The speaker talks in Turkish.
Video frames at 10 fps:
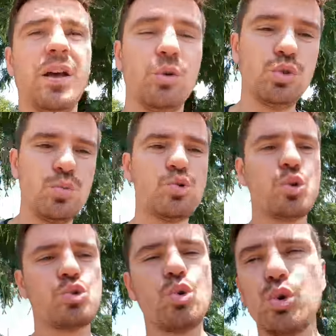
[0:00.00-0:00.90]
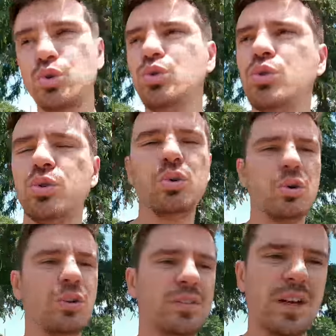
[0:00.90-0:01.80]
Otobüste sorduk,
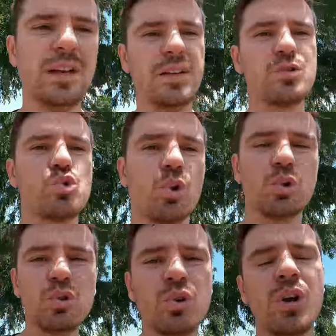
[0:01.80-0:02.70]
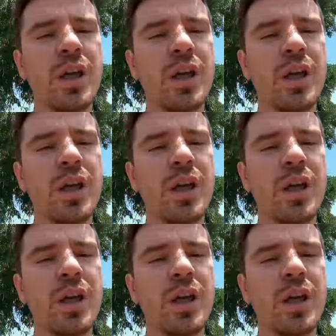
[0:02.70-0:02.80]
trende sorduk.